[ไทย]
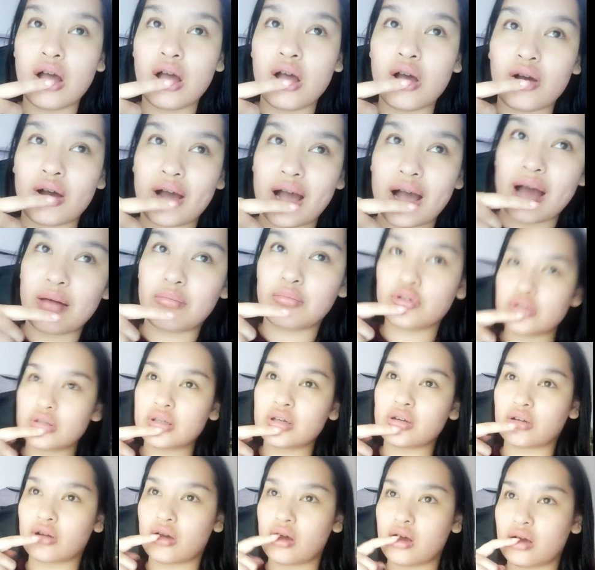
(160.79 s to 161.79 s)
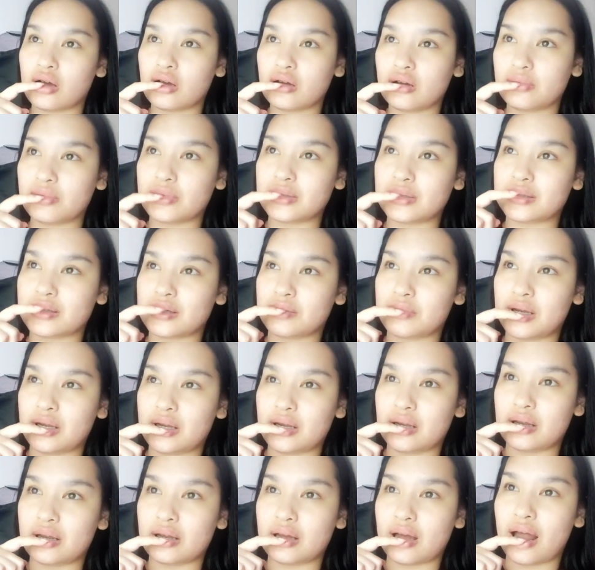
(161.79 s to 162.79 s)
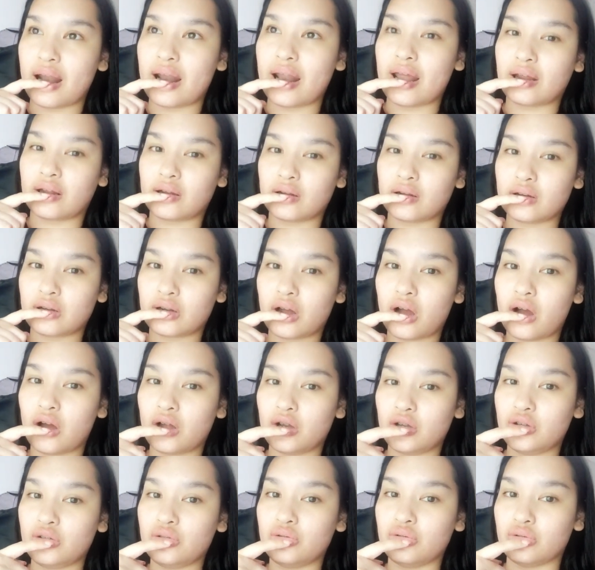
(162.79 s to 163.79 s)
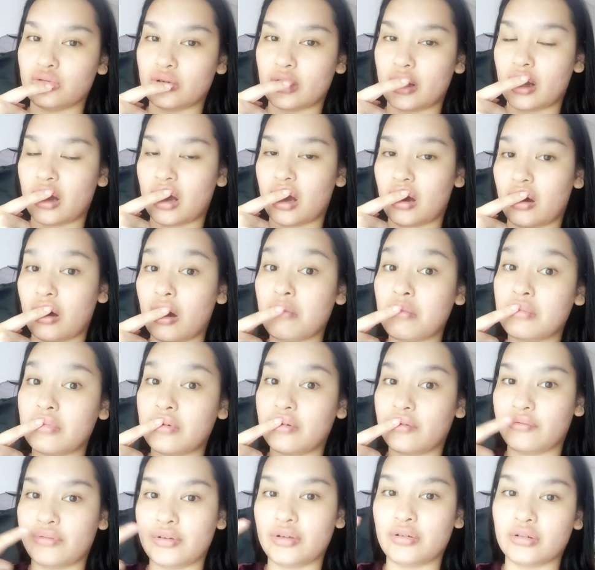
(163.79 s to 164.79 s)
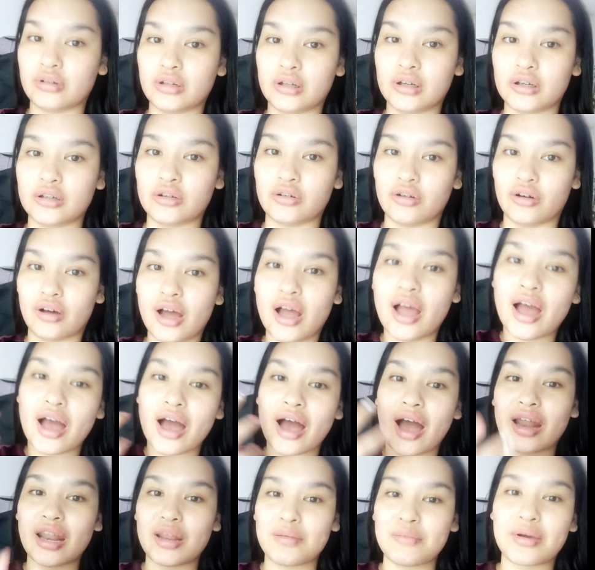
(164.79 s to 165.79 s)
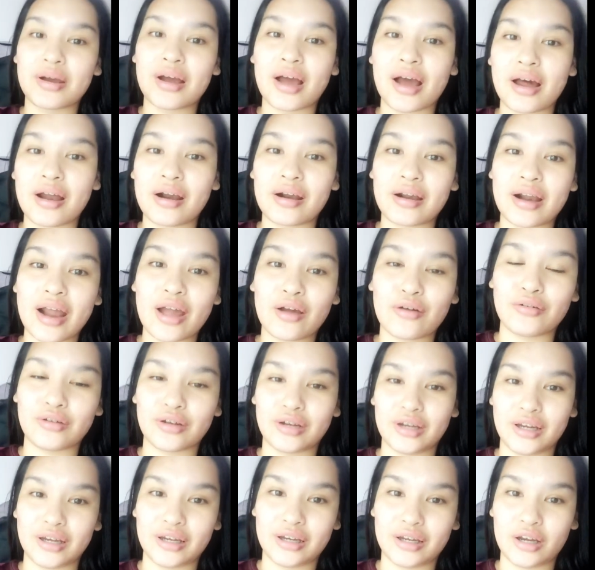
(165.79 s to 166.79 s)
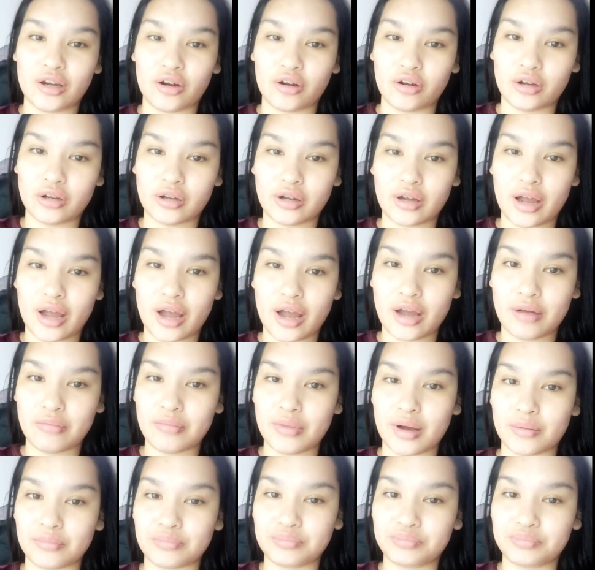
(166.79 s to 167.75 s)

ความรู้สึกก็คือมันจะมีอะไรก้อนๆอยู่นะคะเพราะมันเป็นฟิลเลอร์เนาะอันนี้เป็นครั้งแรกของขิงค่อนข้างแบบ